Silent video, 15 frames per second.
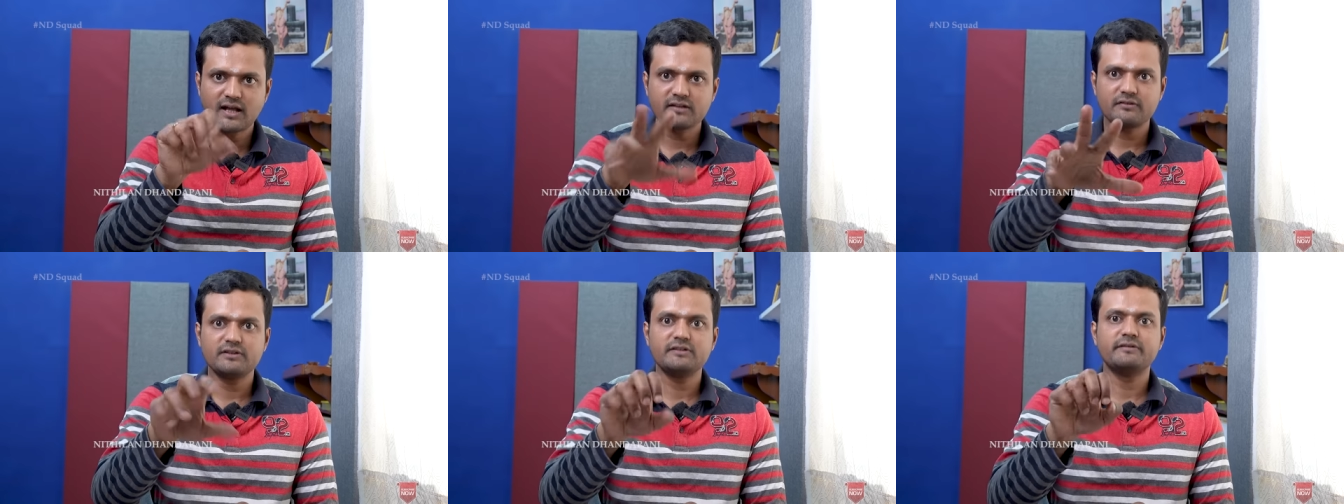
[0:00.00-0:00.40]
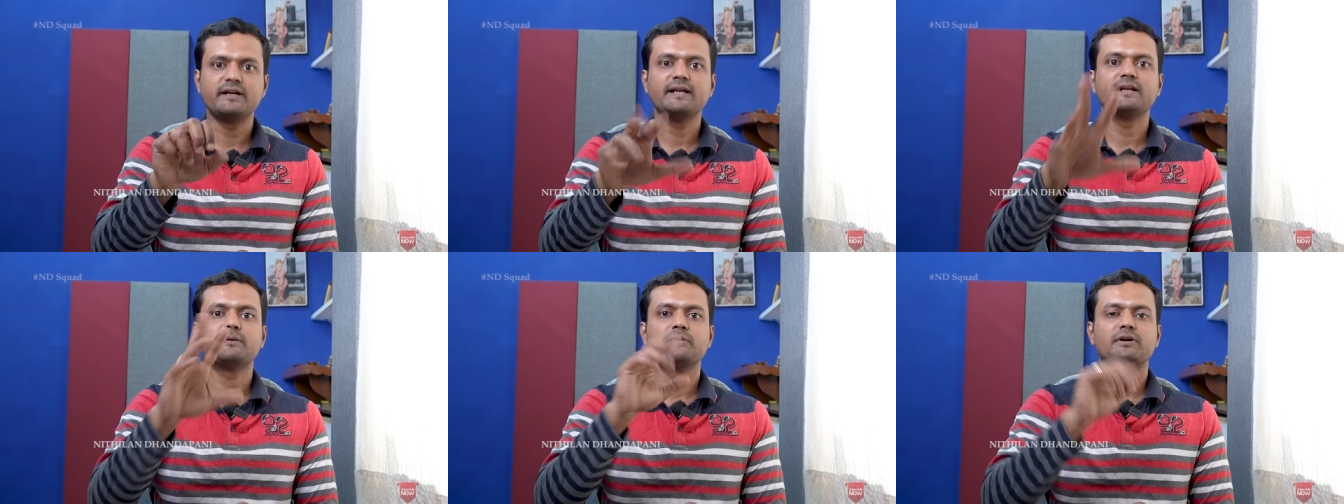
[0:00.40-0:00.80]
அதை வந்து
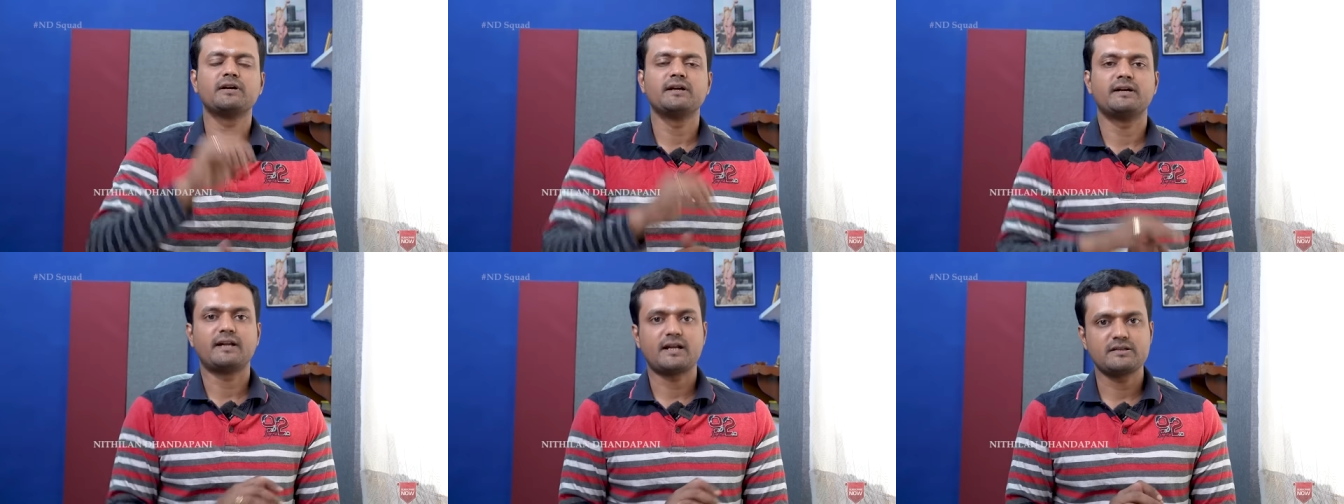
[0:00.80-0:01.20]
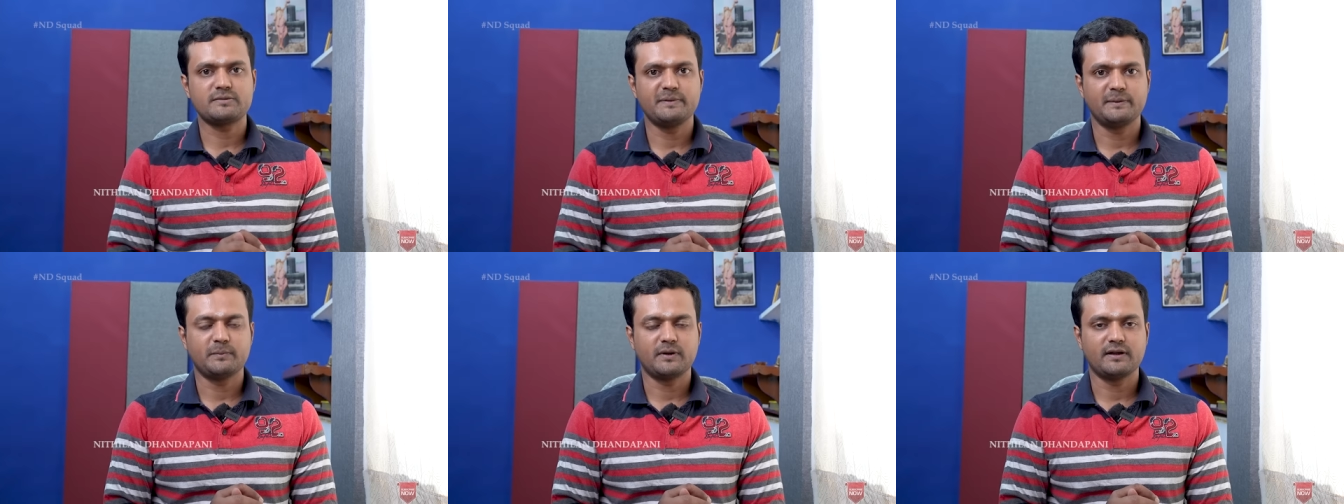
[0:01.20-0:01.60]
வெளியே நமக்கு
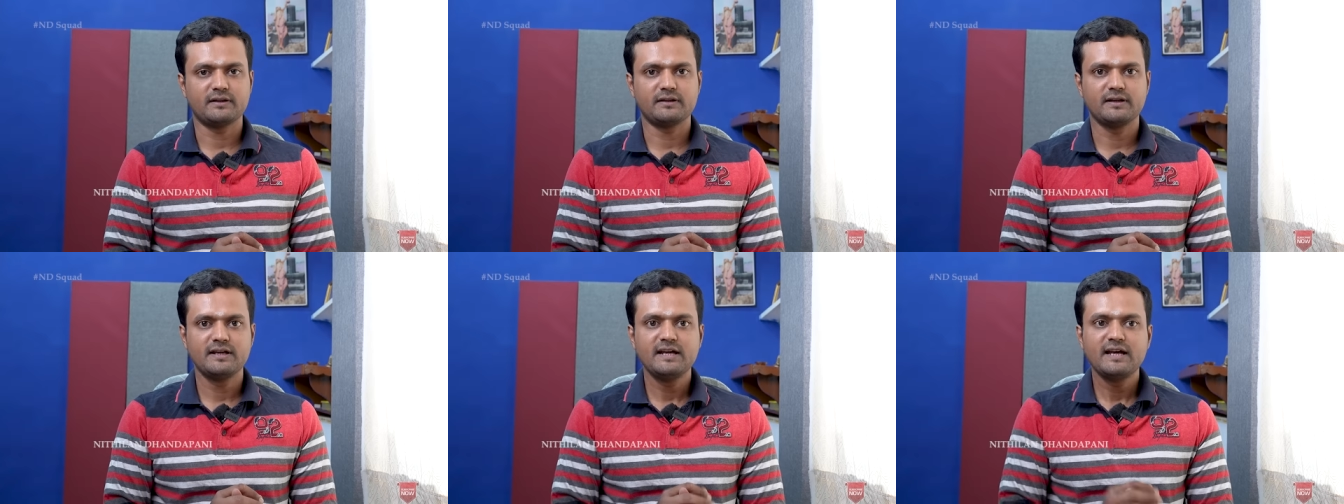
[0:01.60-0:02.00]
டிரான்ஸ்மிட் பண்ணுது